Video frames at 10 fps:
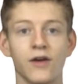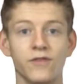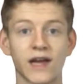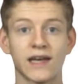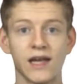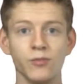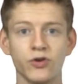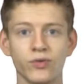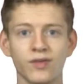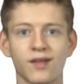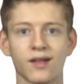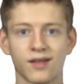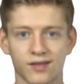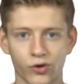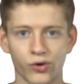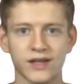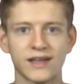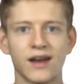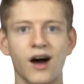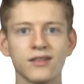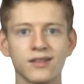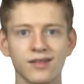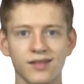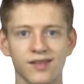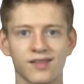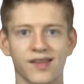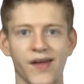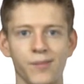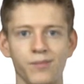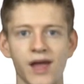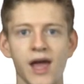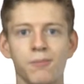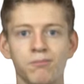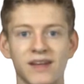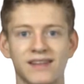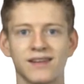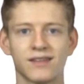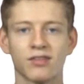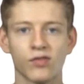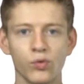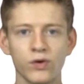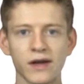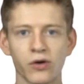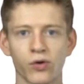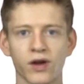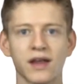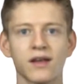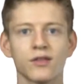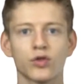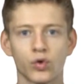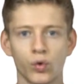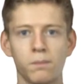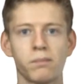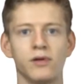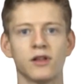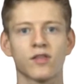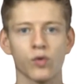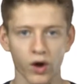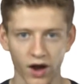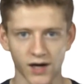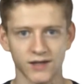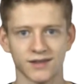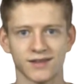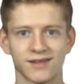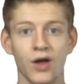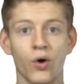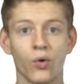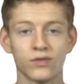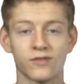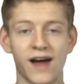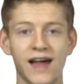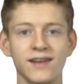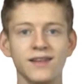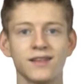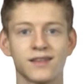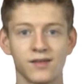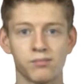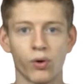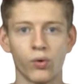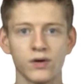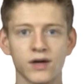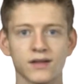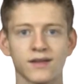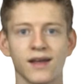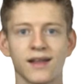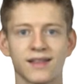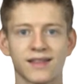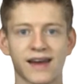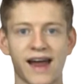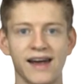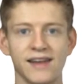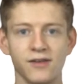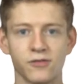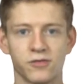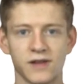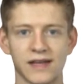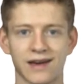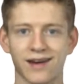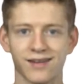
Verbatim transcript: Wir nehmen uns das Koordinatensystem mit den dazugehörigen Tupel zur Hand und wählen den Punkt 3, 4.